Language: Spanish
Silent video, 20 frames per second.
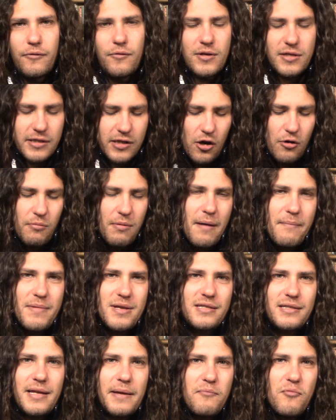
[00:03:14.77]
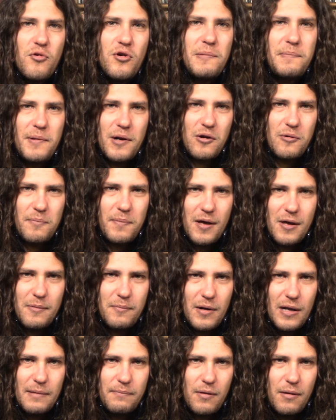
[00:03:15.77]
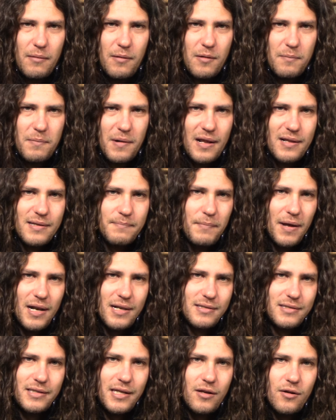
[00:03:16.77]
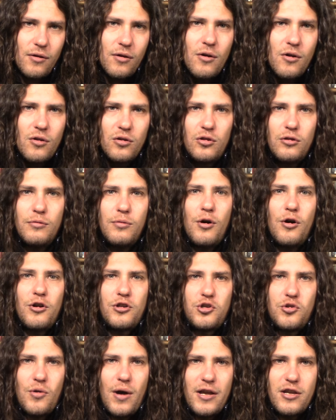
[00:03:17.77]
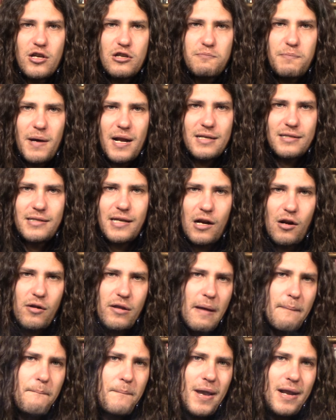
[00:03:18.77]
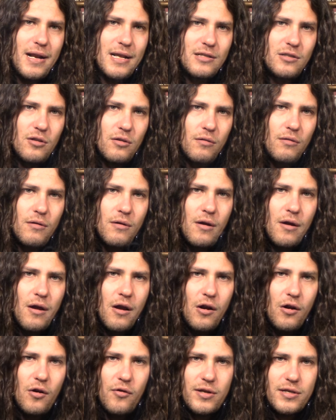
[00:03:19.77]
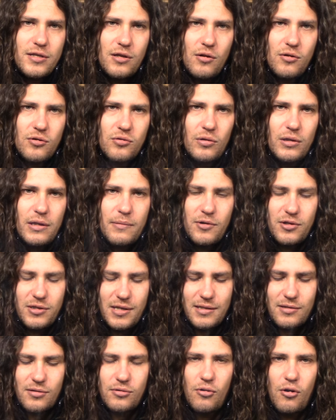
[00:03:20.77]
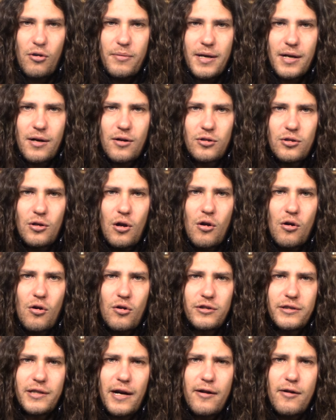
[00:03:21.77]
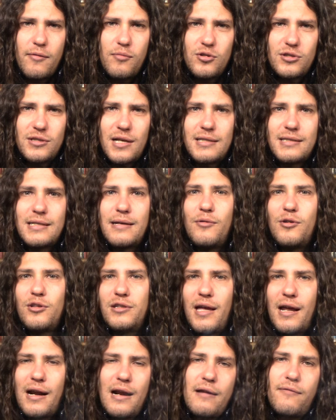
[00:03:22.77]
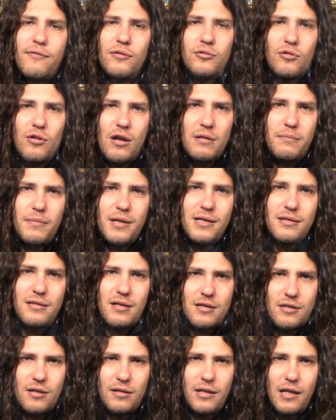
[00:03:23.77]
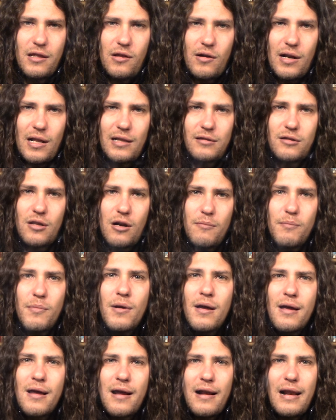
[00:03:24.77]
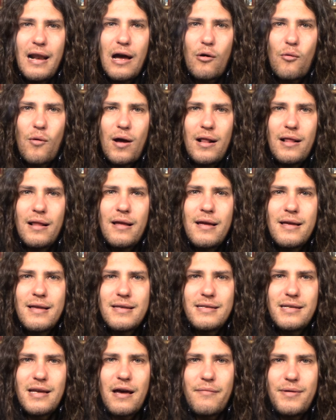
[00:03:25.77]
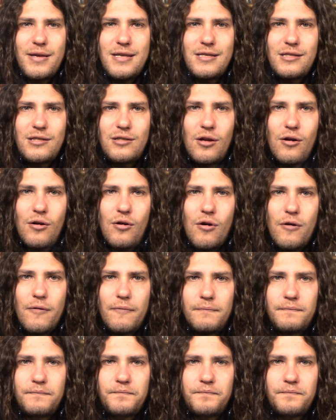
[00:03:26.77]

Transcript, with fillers: No es que Obama esté muy preocupado por el pueblo palestino, tuvo ocho años para hacerlo y apenas lo, lo hizo en los últimos días de su gobierno. Todo lo contrario, busca sabotear la futura administración de Donald Trump, la cual se ha visto...